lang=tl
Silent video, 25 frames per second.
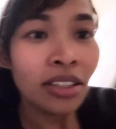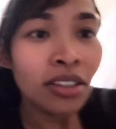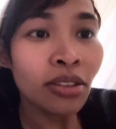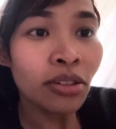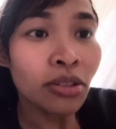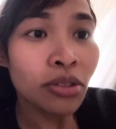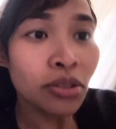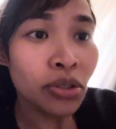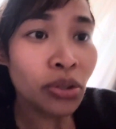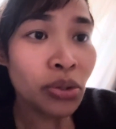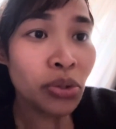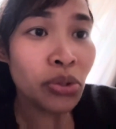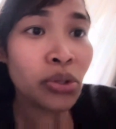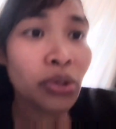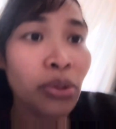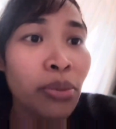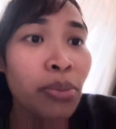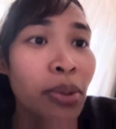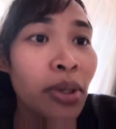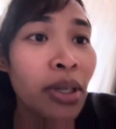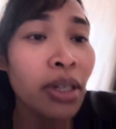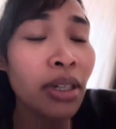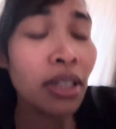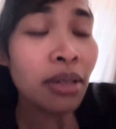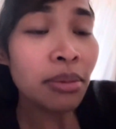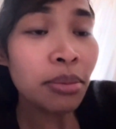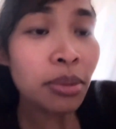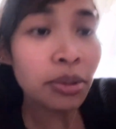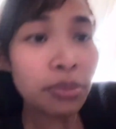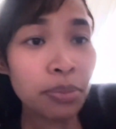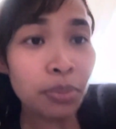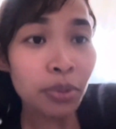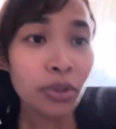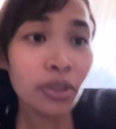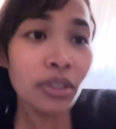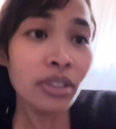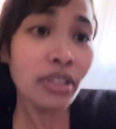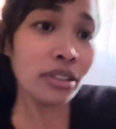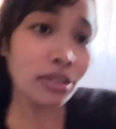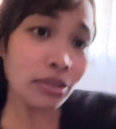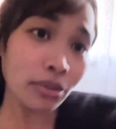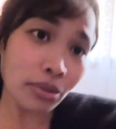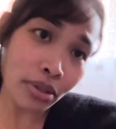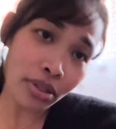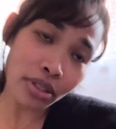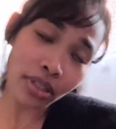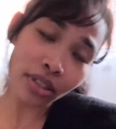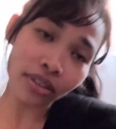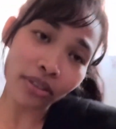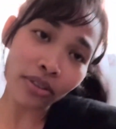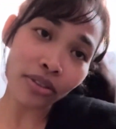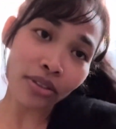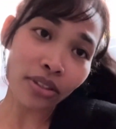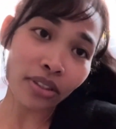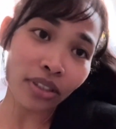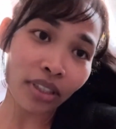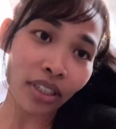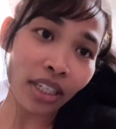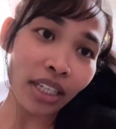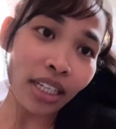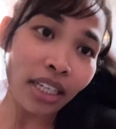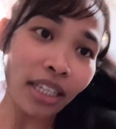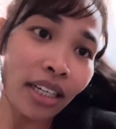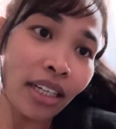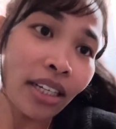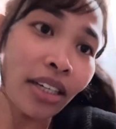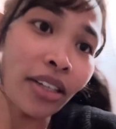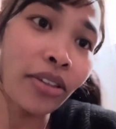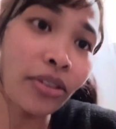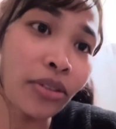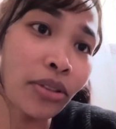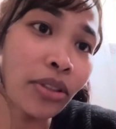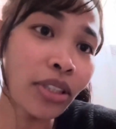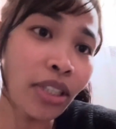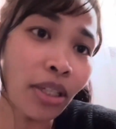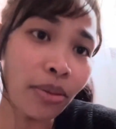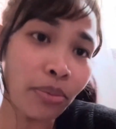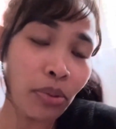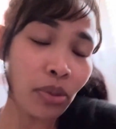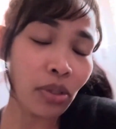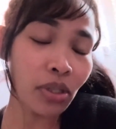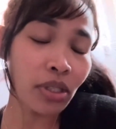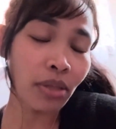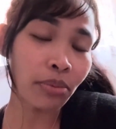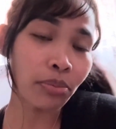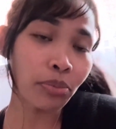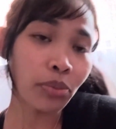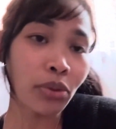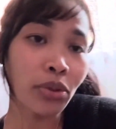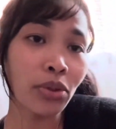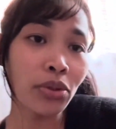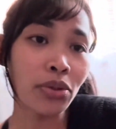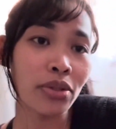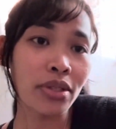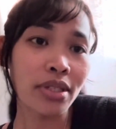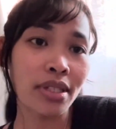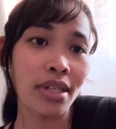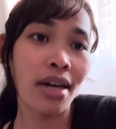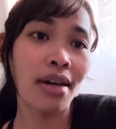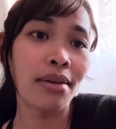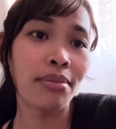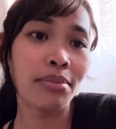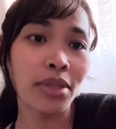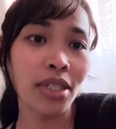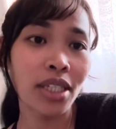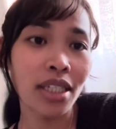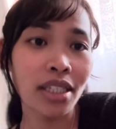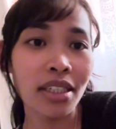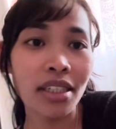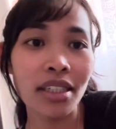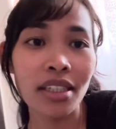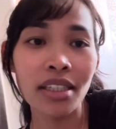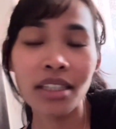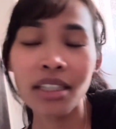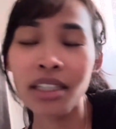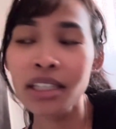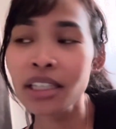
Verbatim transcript: So, sobrang lamig po dito sa Australia ngayon. Tapos na po yung summer.